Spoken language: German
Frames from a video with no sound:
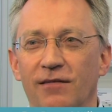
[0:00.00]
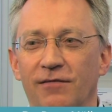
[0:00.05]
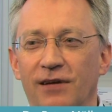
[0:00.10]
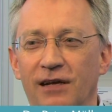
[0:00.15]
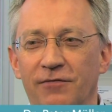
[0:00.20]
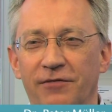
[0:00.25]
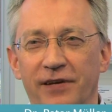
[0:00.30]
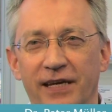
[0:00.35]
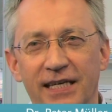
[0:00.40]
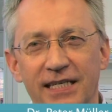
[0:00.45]

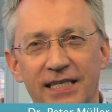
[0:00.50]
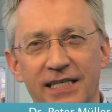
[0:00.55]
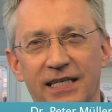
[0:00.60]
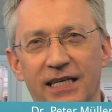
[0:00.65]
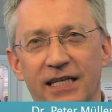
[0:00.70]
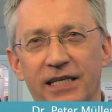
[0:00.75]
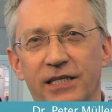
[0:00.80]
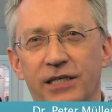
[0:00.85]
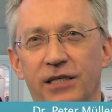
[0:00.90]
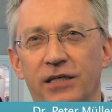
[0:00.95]
weil
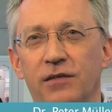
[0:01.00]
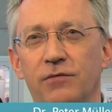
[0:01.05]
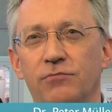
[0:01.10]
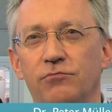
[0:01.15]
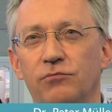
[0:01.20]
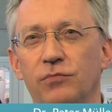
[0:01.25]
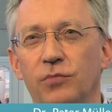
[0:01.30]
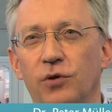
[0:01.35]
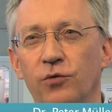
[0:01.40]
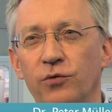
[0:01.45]
wesentliche,
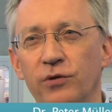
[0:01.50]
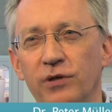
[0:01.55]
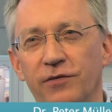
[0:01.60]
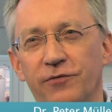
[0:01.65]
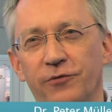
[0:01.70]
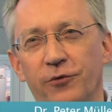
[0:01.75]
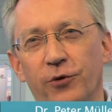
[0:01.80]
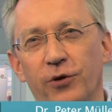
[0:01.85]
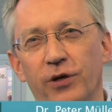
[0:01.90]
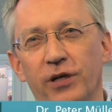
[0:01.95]

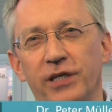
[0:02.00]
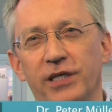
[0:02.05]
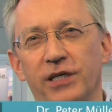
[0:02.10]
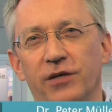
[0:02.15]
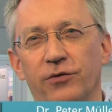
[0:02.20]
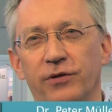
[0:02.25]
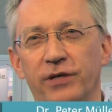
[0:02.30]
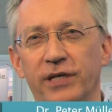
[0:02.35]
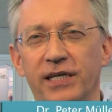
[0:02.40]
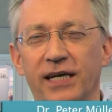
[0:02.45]

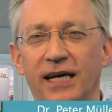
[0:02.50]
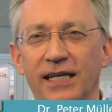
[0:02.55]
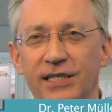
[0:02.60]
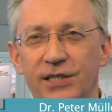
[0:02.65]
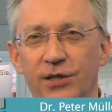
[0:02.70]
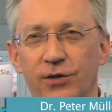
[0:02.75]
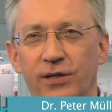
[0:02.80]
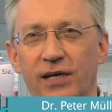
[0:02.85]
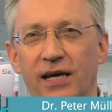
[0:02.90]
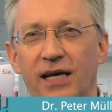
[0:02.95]
ungewöhnliche und nicht
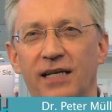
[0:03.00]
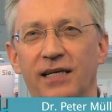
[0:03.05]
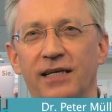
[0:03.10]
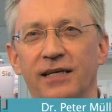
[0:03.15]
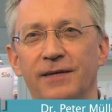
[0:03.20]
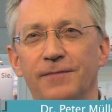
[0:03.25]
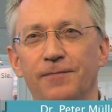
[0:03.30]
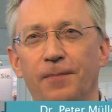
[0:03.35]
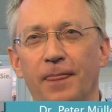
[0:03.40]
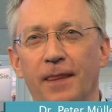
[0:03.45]
rationale
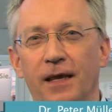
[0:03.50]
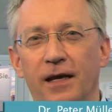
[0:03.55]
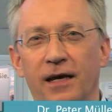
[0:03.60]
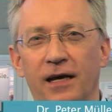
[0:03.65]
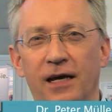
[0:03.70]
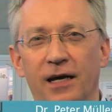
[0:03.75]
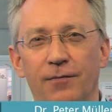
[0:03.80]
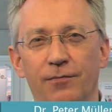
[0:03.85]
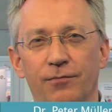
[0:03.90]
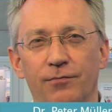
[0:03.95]

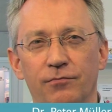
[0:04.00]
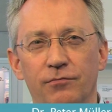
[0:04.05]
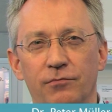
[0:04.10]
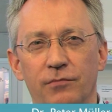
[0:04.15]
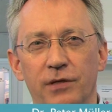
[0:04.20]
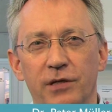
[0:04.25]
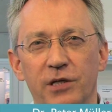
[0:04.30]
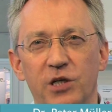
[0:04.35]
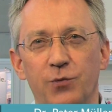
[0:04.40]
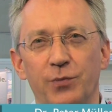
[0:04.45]
ähm,
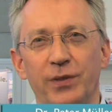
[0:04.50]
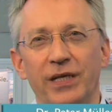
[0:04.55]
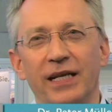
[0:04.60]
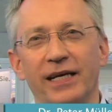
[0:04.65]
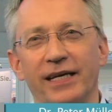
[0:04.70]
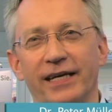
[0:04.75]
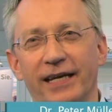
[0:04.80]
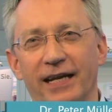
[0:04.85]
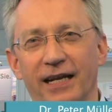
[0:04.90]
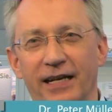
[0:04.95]

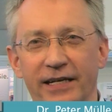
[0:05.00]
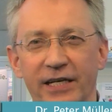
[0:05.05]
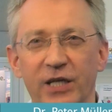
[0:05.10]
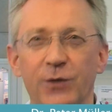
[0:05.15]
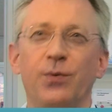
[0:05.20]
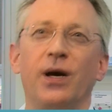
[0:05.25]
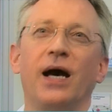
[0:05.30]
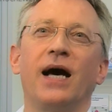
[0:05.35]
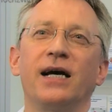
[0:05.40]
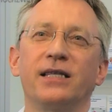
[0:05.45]
Spielregeln
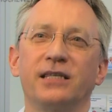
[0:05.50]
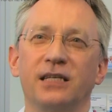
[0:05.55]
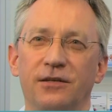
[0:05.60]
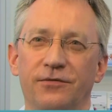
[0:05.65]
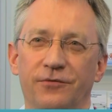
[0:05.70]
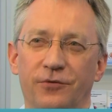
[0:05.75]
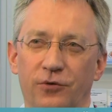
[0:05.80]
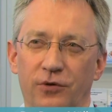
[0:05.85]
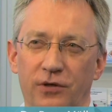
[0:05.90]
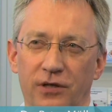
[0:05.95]
nicht beachtet
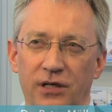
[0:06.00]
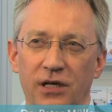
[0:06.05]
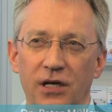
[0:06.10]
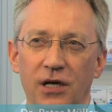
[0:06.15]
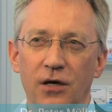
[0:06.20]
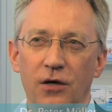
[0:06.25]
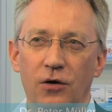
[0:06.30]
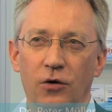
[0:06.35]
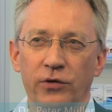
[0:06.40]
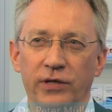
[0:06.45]
wurden.
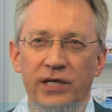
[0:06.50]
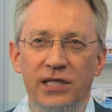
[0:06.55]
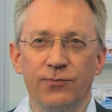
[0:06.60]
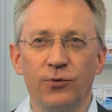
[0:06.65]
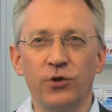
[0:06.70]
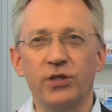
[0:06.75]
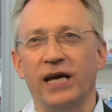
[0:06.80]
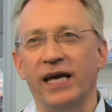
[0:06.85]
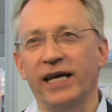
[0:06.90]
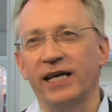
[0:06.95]
Und das
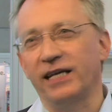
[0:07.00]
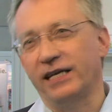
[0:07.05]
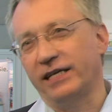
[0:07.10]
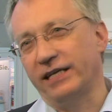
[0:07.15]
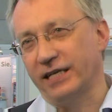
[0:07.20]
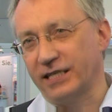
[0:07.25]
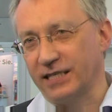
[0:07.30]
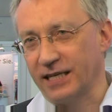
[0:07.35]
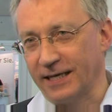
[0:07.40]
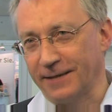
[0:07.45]
muss eigentlich
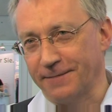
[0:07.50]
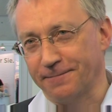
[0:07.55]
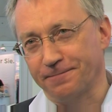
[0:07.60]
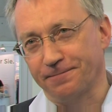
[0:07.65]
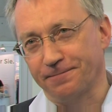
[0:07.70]
nicht sein.